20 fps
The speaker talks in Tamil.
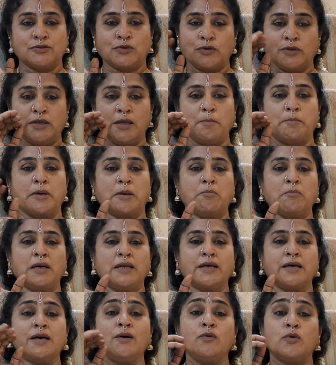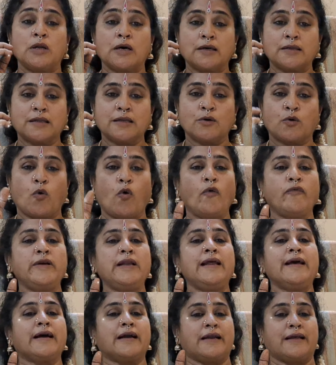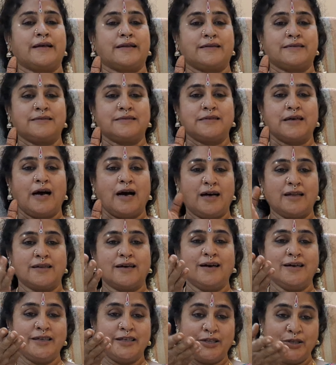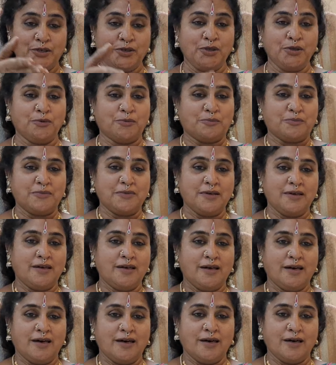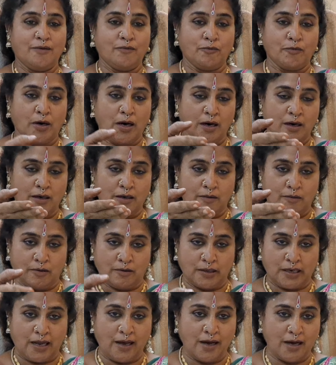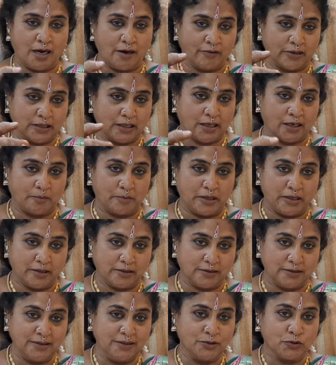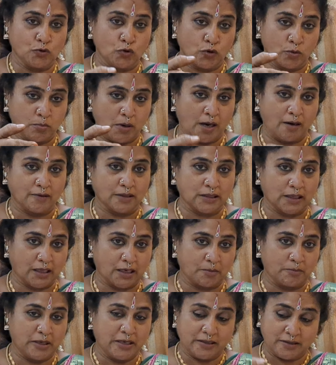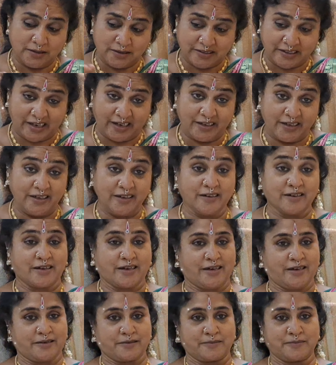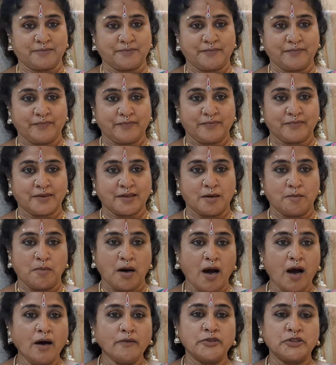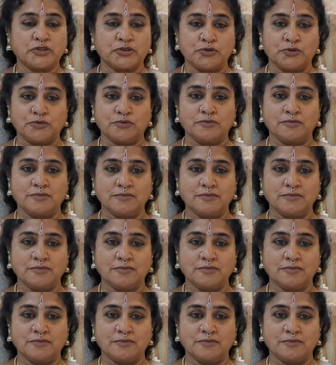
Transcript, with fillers: சொன்ன பிரம்மனுக்கு உலகத்தில் கோவிலே கிடையாது ஆனால் இன்னும் வா வராக அவதாரம் எடுத்து குர்மாவதாரம் எடுத்து தேடின்னு இருக்கார் மகாவிஷ்ணு